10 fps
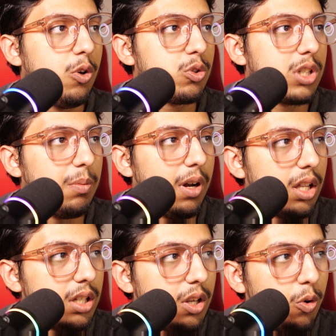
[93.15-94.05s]
उसके
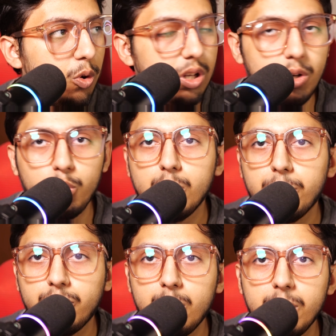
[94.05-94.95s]
बाद ओदा
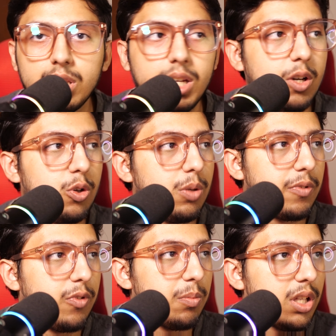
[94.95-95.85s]
परफॉर्म आता है ओदा
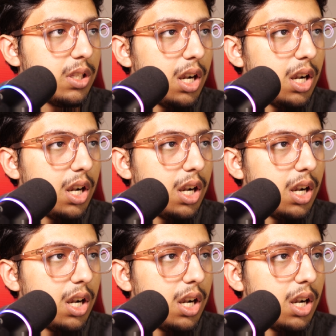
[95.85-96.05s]
परफॉर्म के अंदर